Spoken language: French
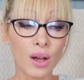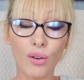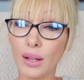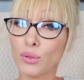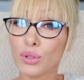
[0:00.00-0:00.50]

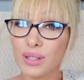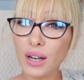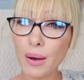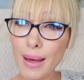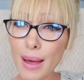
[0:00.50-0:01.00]
Voilà, donc c'est
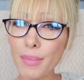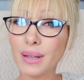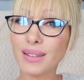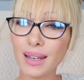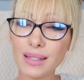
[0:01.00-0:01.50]
quand même
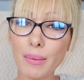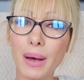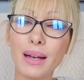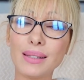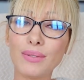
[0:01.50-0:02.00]
très
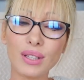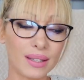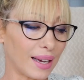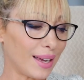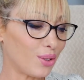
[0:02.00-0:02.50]
sympa. Si ça vous
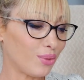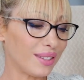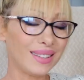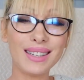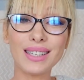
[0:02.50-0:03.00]
intéresse, je vous
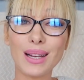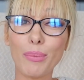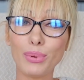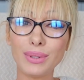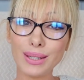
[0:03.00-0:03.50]
ai dit, j'ai
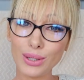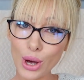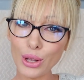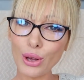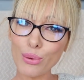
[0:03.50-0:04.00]
un petit
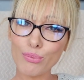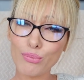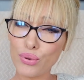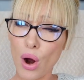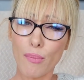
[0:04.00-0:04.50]
code
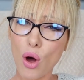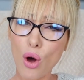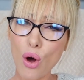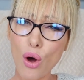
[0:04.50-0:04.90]
promo.